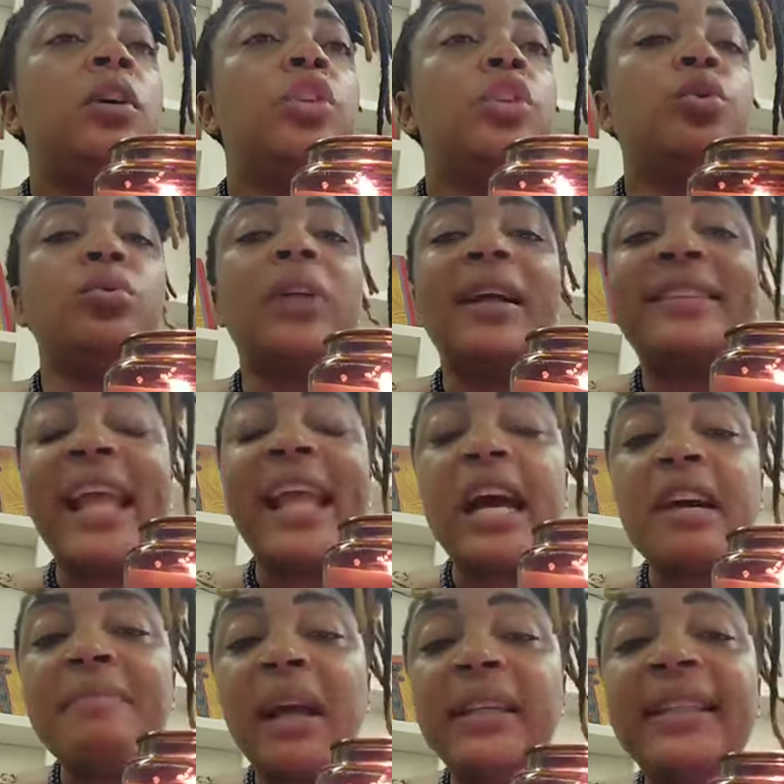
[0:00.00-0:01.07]

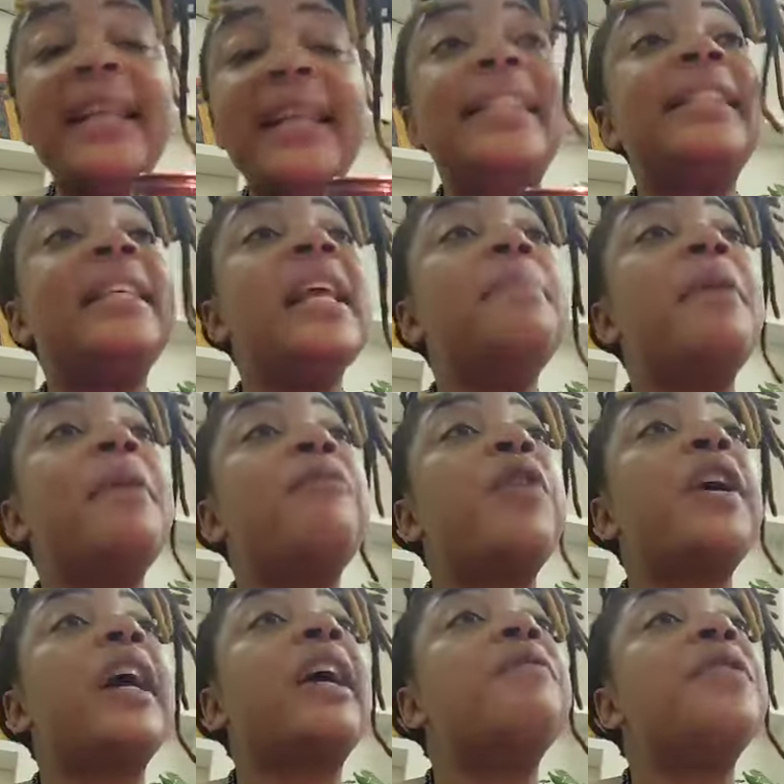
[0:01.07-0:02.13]
enterrement de destinée, parfois
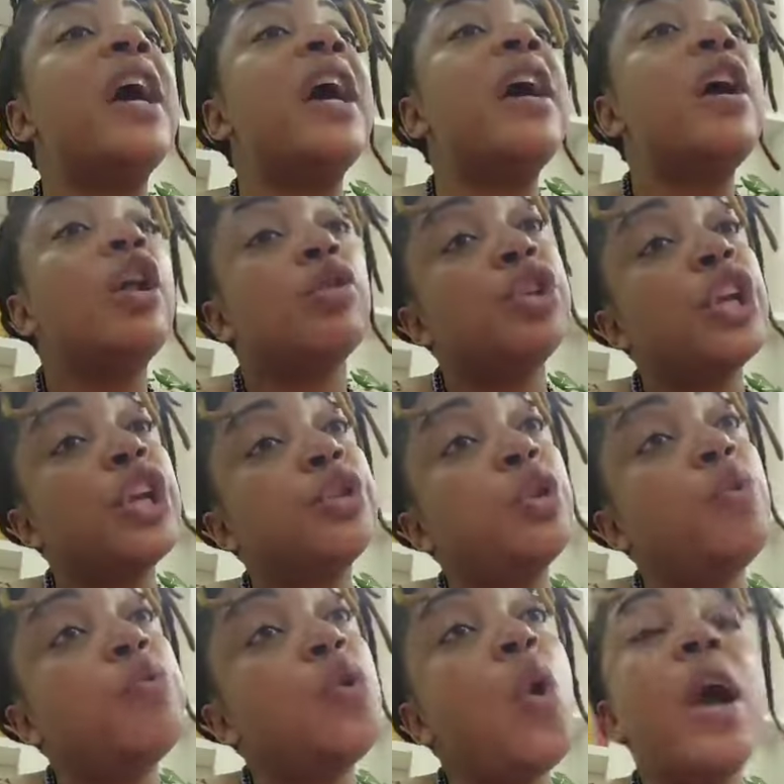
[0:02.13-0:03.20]
quelqu'un vient, tu cherches le
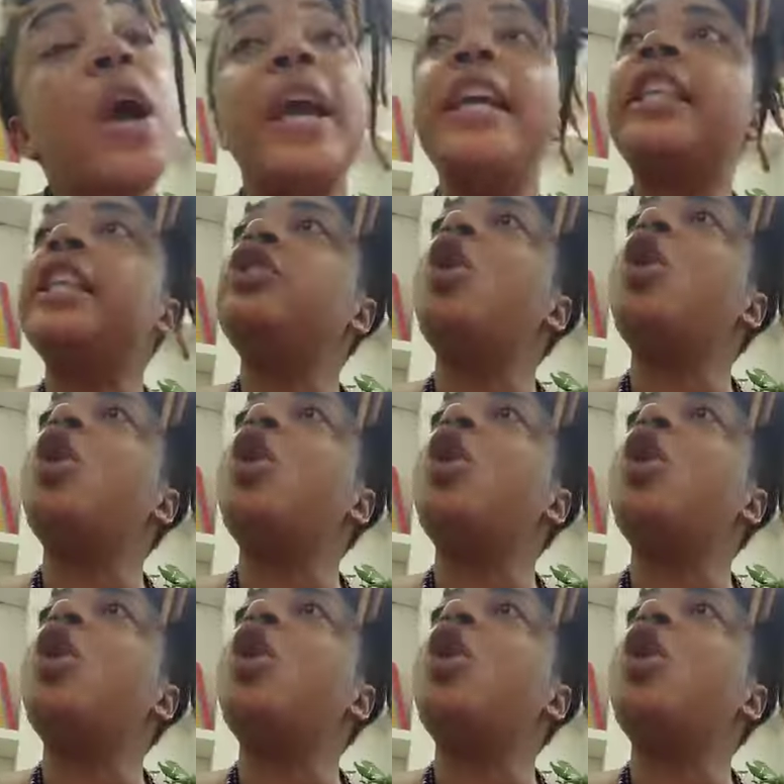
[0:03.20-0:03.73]
boulot, il te dit donne-moi